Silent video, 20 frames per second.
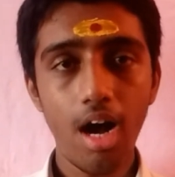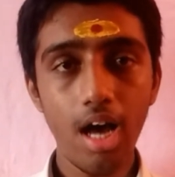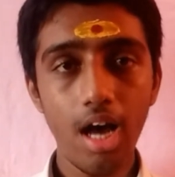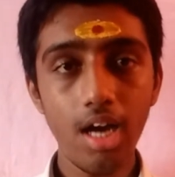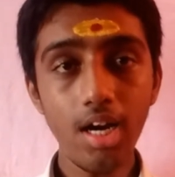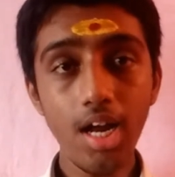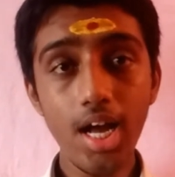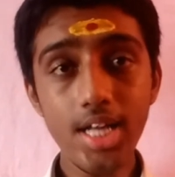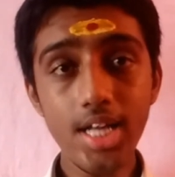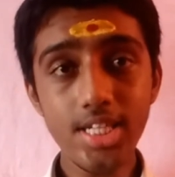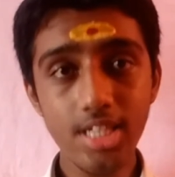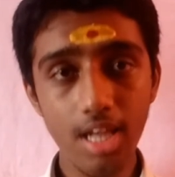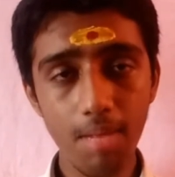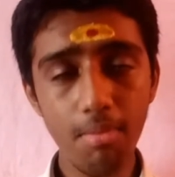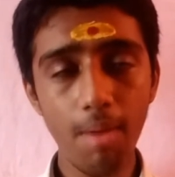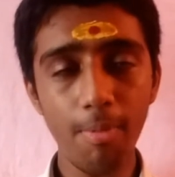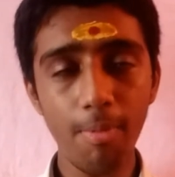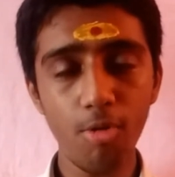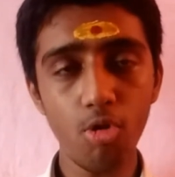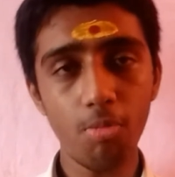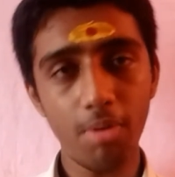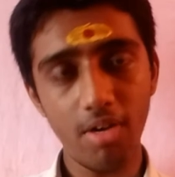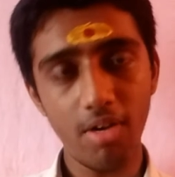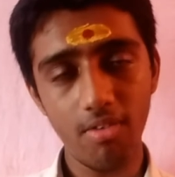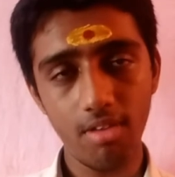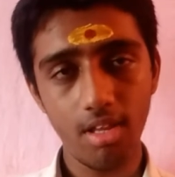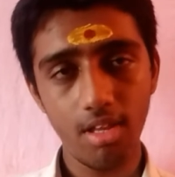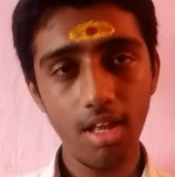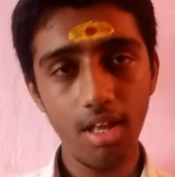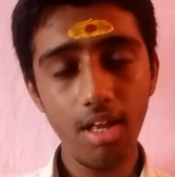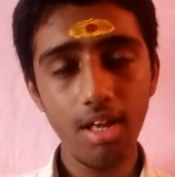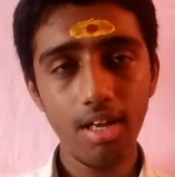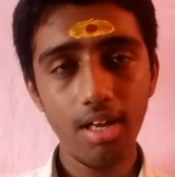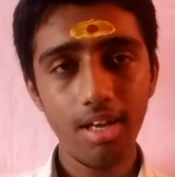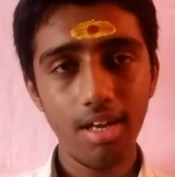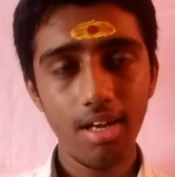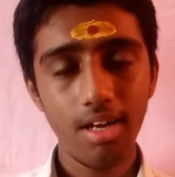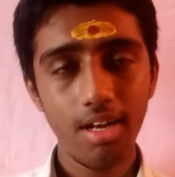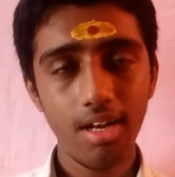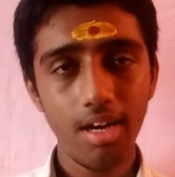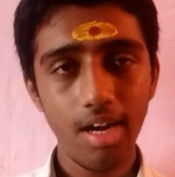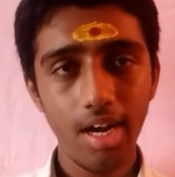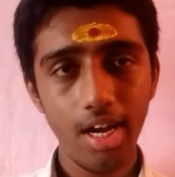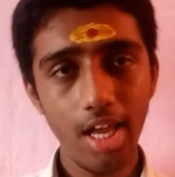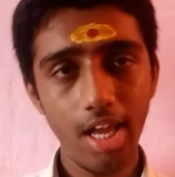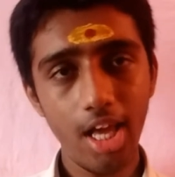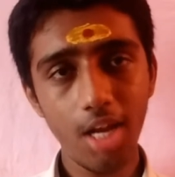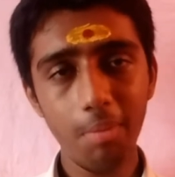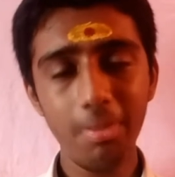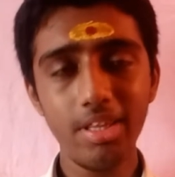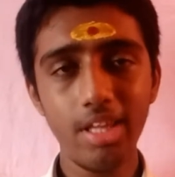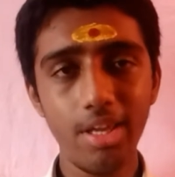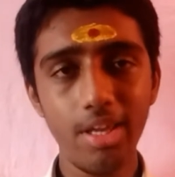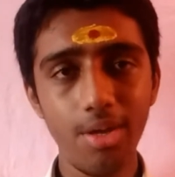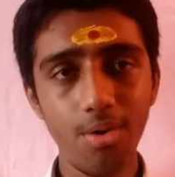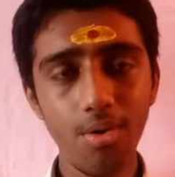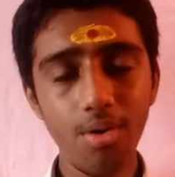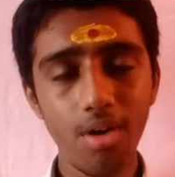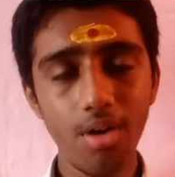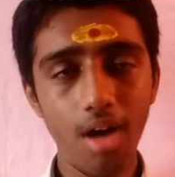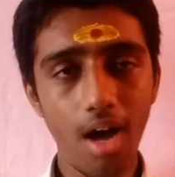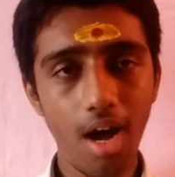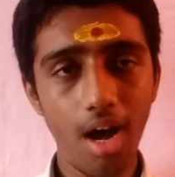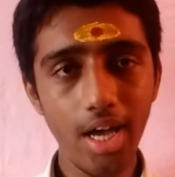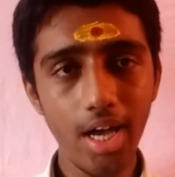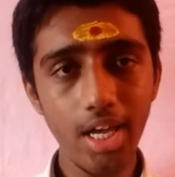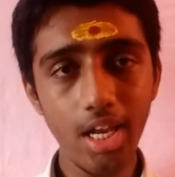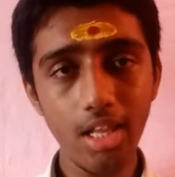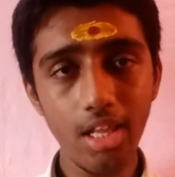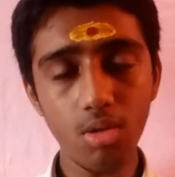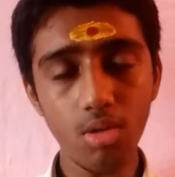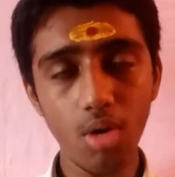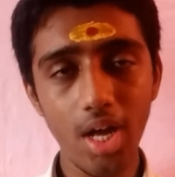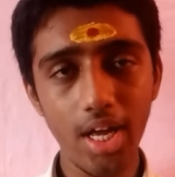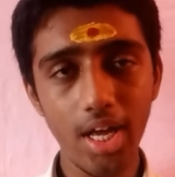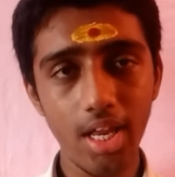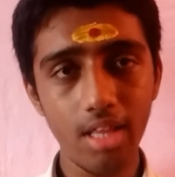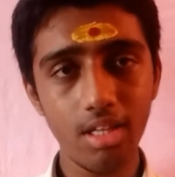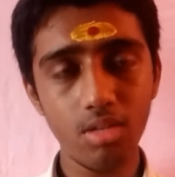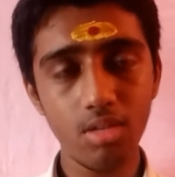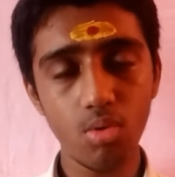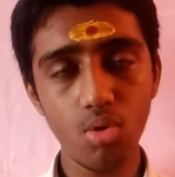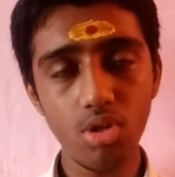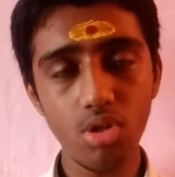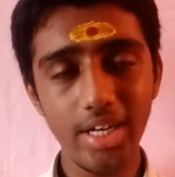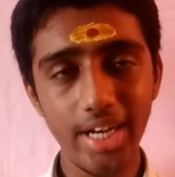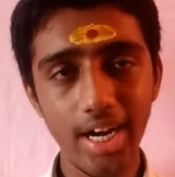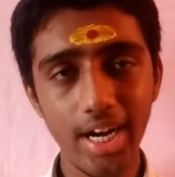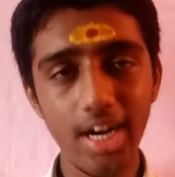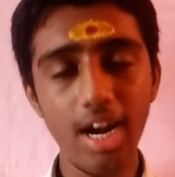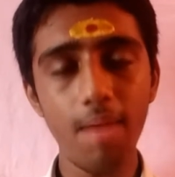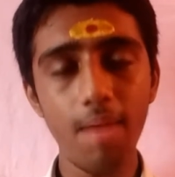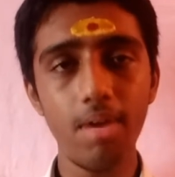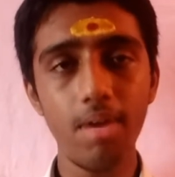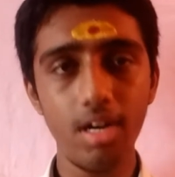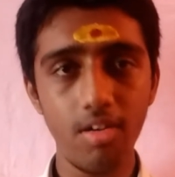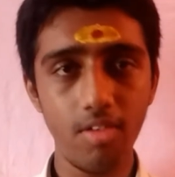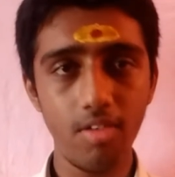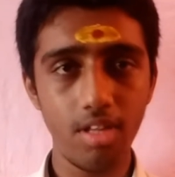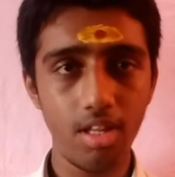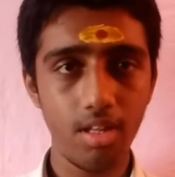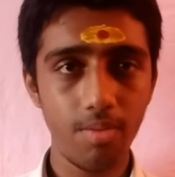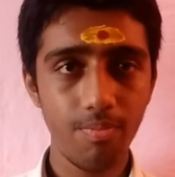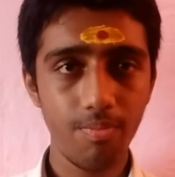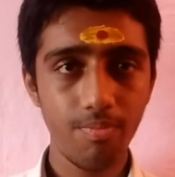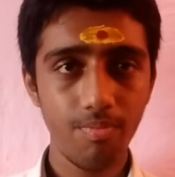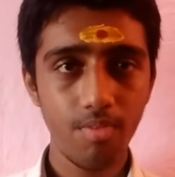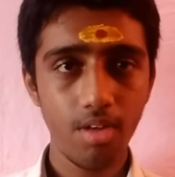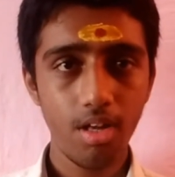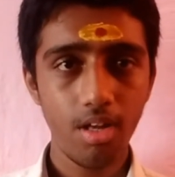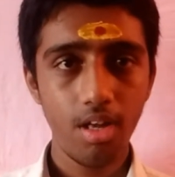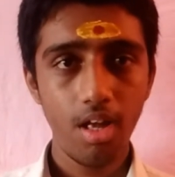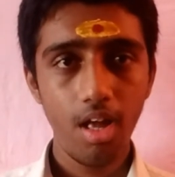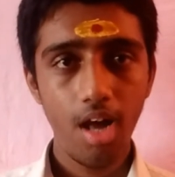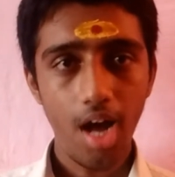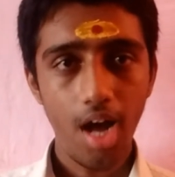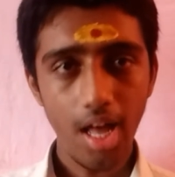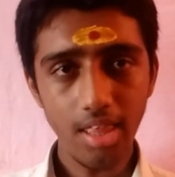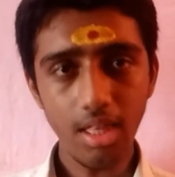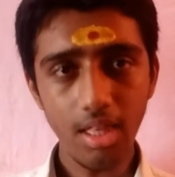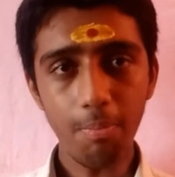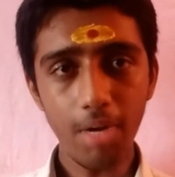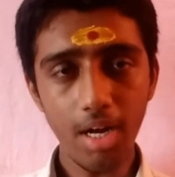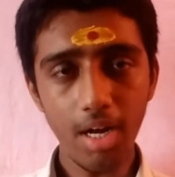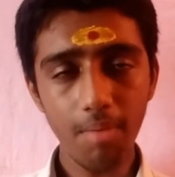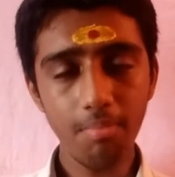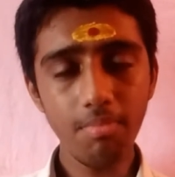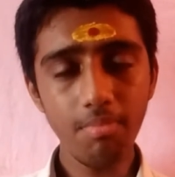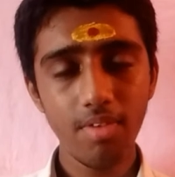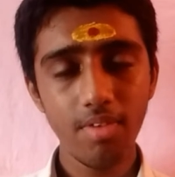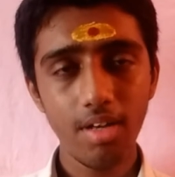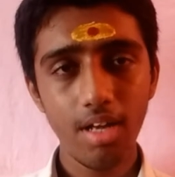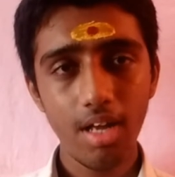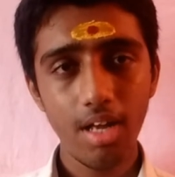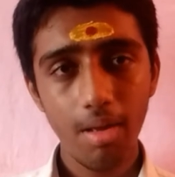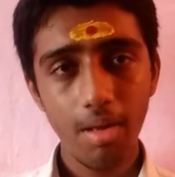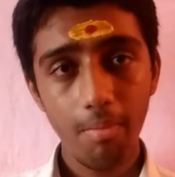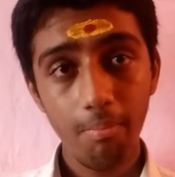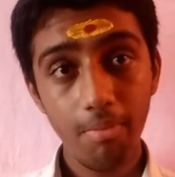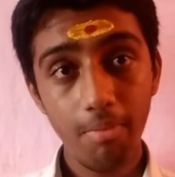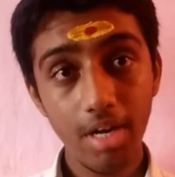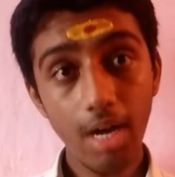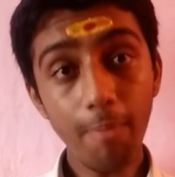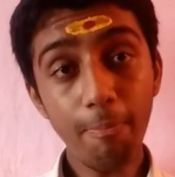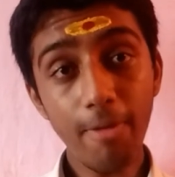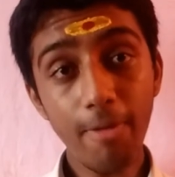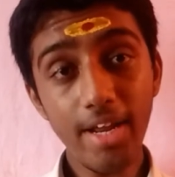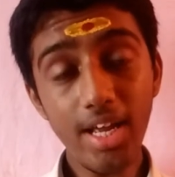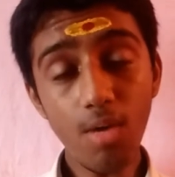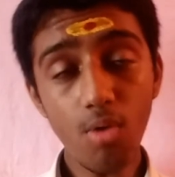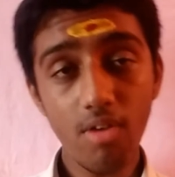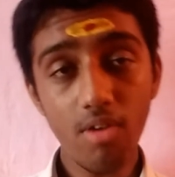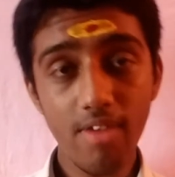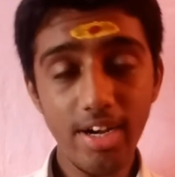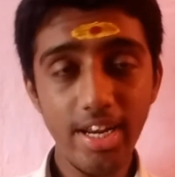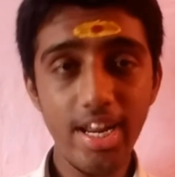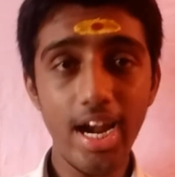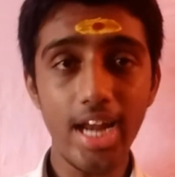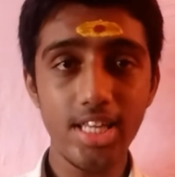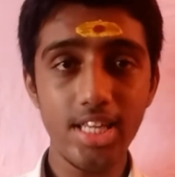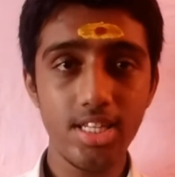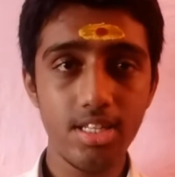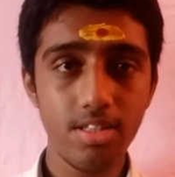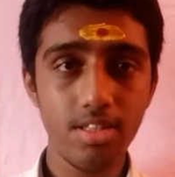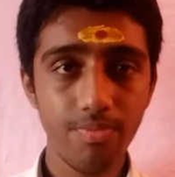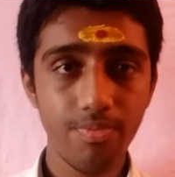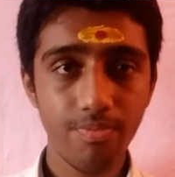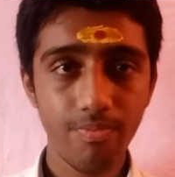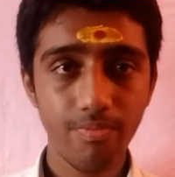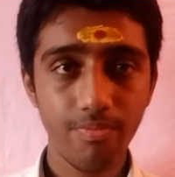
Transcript: அருணாச்சலம் அப்படிங்கிற ஒரு படம் வந்தது எல்லாருக்குமே தெரியும் ஆயிரத்தி தொள்ளாயிரத்தி தொண்ணூற்றி ஏழாம் ஆண்டு வந்தது அந்த படம் மிகப்பெரிய ஒரு வெற்றி அடைஞ்சது